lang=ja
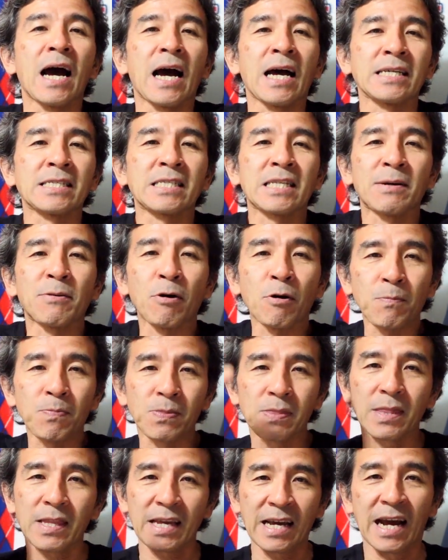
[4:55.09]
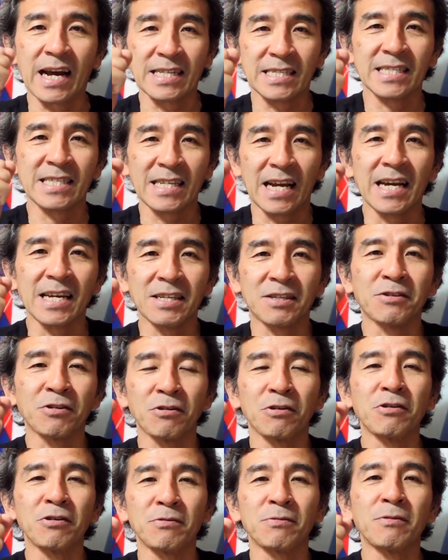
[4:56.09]
明日も勝ちたい
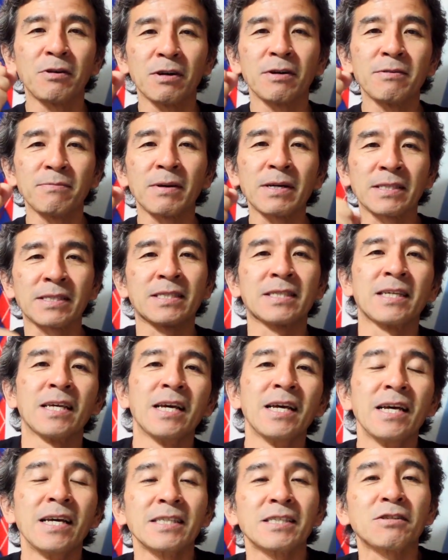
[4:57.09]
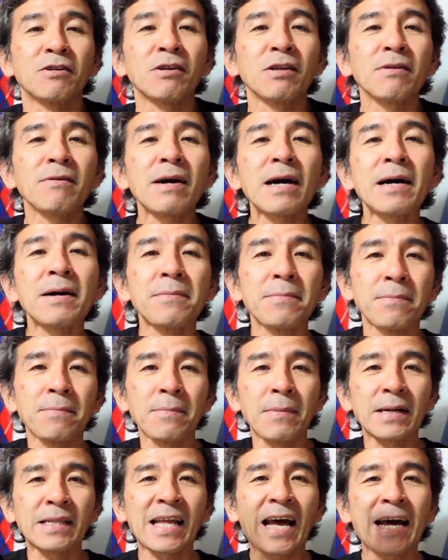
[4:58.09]
と思います。それでは
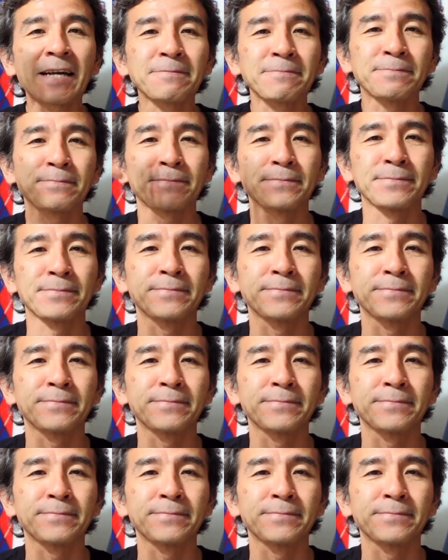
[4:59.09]
また